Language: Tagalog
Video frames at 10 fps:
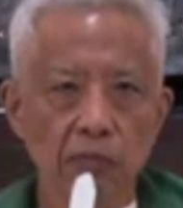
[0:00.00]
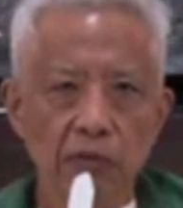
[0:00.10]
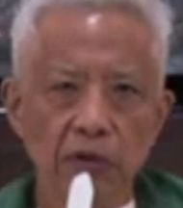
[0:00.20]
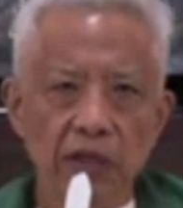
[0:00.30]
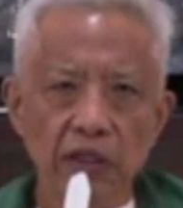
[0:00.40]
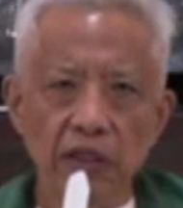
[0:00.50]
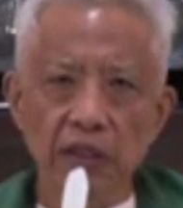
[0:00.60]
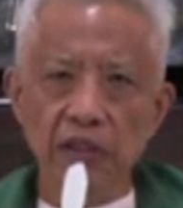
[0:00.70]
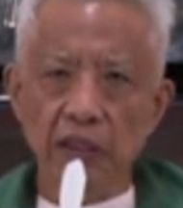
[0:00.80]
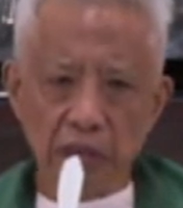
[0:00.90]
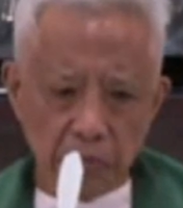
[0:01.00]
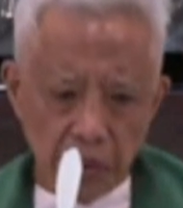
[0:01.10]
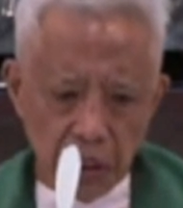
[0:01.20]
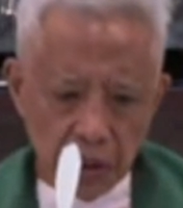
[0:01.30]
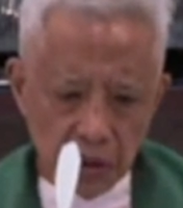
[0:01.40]
Pero nakikita
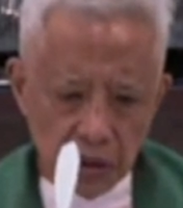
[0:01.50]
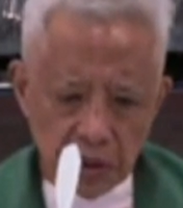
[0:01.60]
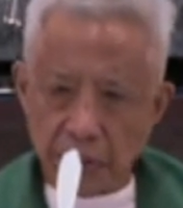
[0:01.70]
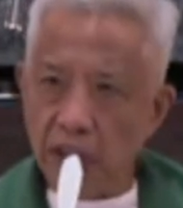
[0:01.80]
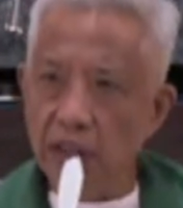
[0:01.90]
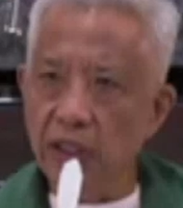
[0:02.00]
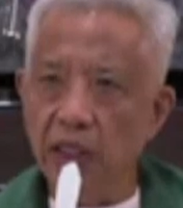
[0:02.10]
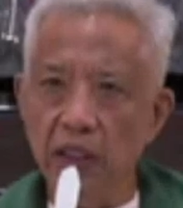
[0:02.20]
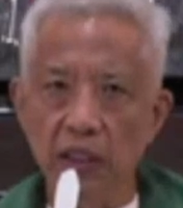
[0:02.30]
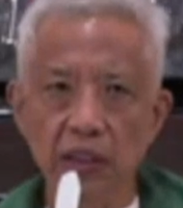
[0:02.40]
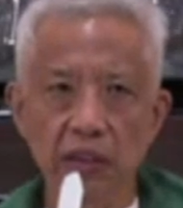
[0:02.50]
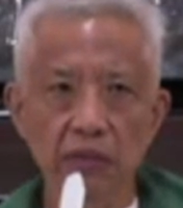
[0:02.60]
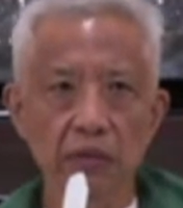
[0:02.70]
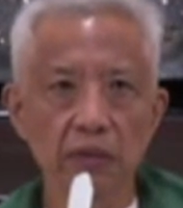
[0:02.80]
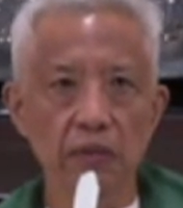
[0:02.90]
ako, walang nagsasalita na
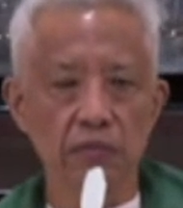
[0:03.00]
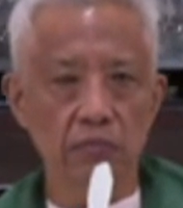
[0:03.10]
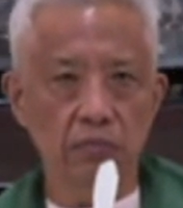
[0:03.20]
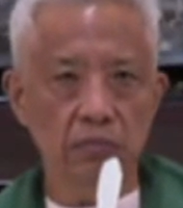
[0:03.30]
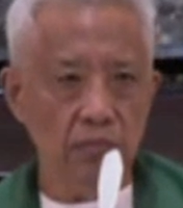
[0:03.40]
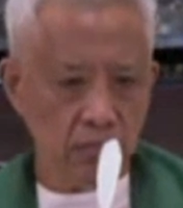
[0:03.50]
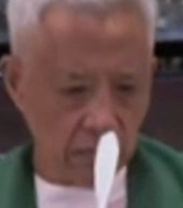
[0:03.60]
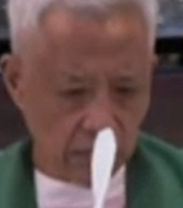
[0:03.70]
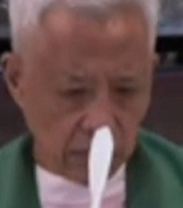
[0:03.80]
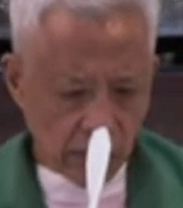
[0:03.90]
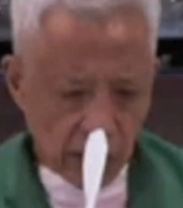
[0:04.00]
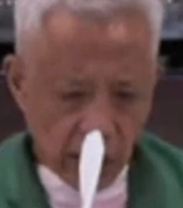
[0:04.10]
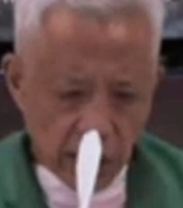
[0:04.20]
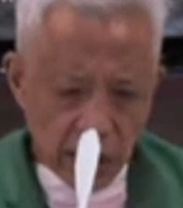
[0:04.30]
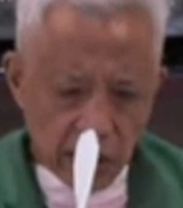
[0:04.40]
ganito.
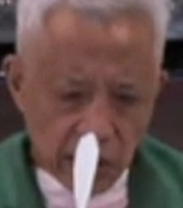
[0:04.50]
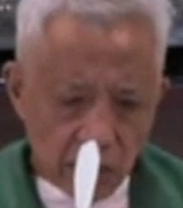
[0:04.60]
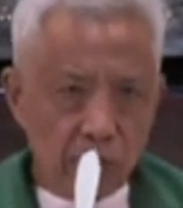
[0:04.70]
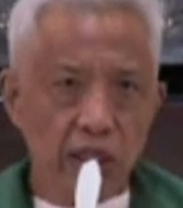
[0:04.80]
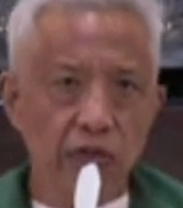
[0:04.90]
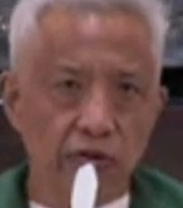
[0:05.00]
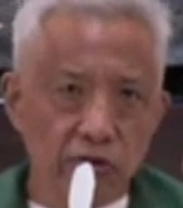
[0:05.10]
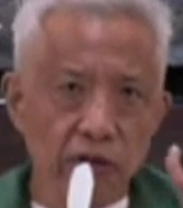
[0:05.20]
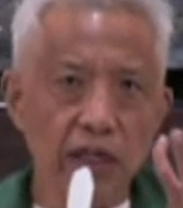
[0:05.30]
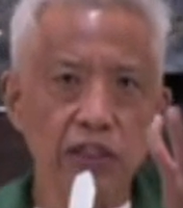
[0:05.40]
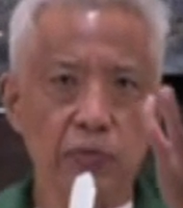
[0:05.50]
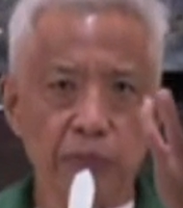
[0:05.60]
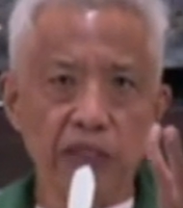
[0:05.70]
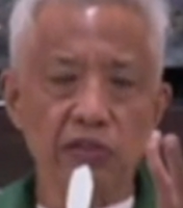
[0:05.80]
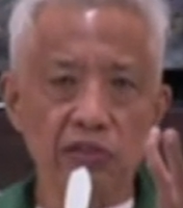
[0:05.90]
E yan yung inaugural
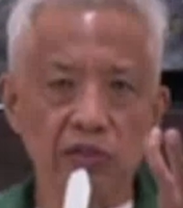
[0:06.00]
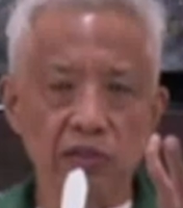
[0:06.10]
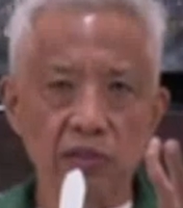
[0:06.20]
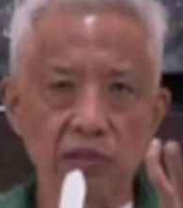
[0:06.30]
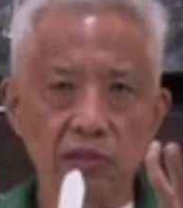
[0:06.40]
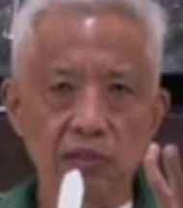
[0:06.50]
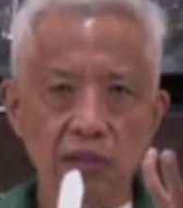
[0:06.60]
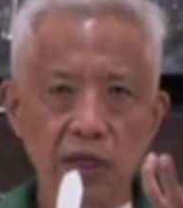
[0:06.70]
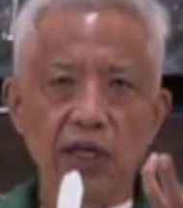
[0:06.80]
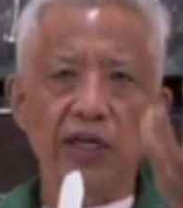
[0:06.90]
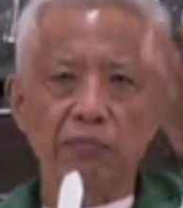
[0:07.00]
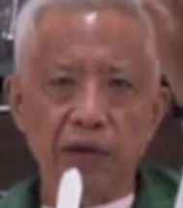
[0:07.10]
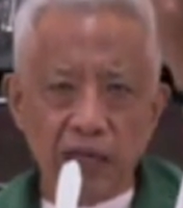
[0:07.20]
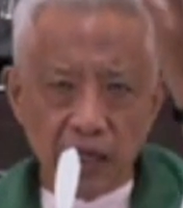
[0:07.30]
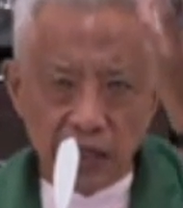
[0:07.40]
speech ng
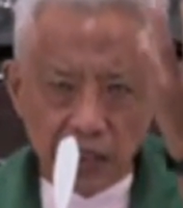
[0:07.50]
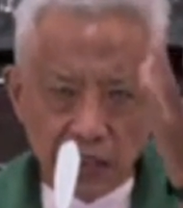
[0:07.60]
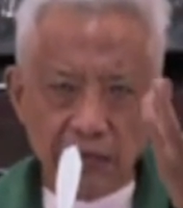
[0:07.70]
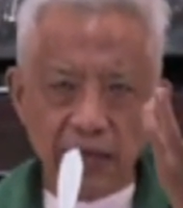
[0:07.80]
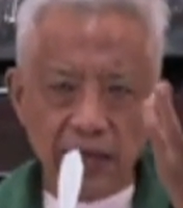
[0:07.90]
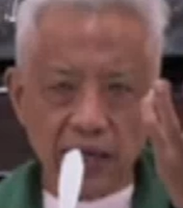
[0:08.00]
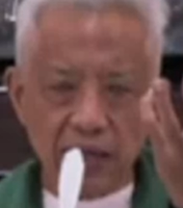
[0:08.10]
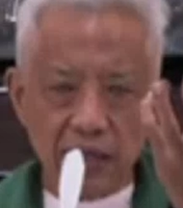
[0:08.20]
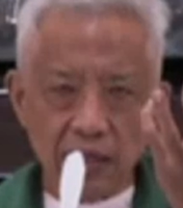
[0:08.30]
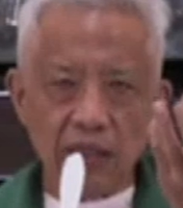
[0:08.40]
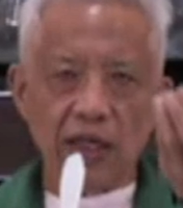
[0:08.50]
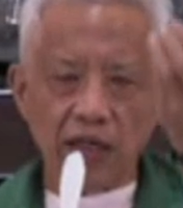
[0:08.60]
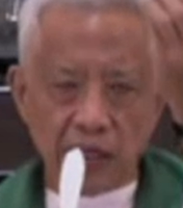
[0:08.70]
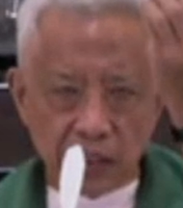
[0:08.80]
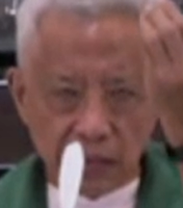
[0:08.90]
banal na diwa na
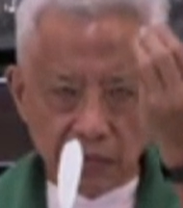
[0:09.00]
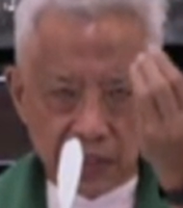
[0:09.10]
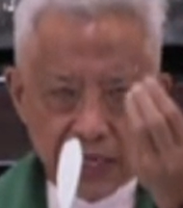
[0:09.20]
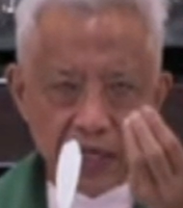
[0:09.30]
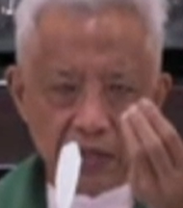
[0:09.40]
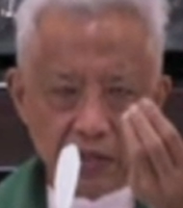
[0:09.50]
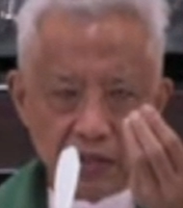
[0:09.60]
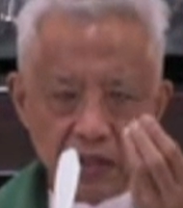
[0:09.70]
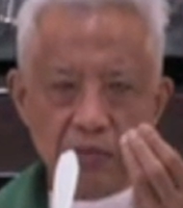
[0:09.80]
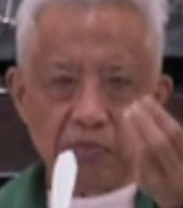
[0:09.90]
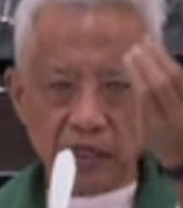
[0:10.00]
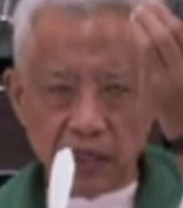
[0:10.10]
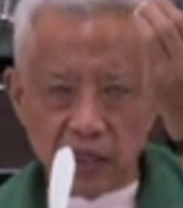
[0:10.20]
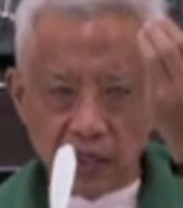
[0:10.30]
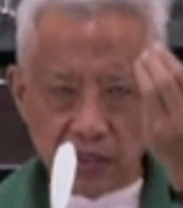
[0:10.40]
nagkatawang tao
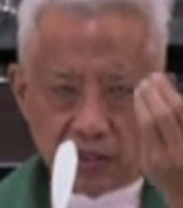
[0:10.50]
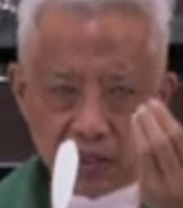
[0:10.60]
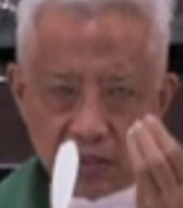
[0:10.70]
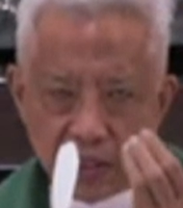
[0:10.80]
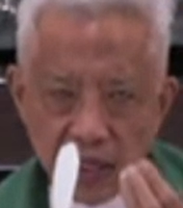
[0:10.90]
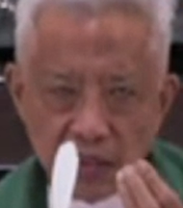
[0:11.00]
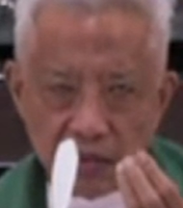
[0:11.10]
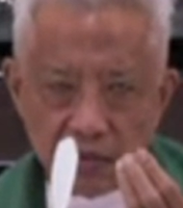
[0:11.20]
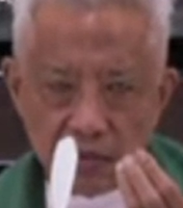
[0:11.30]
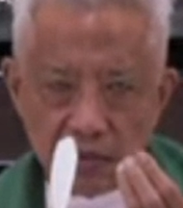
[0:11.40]
para iligtas tayo.